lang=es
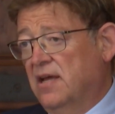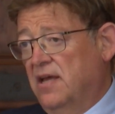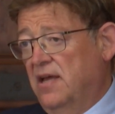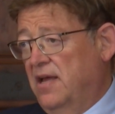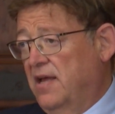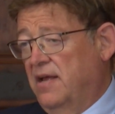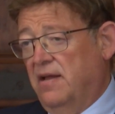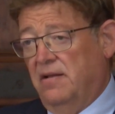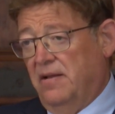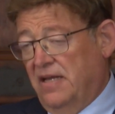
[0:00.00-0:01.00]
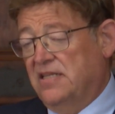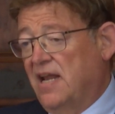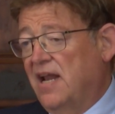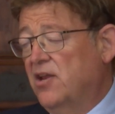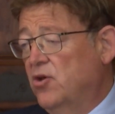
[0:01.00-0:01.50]
que el
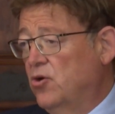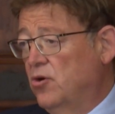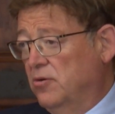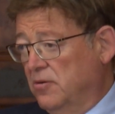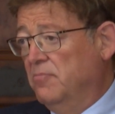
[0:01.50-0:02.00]
salario